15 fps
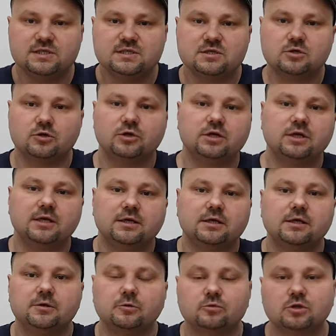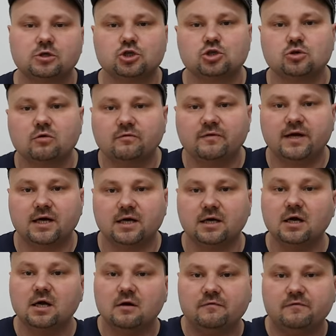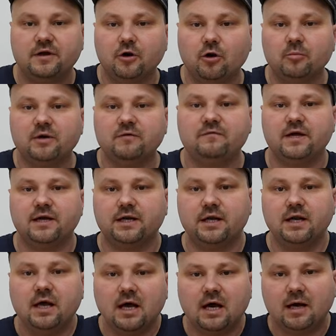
dieses könnte dann in den unteren Stockwerken vernommen werden.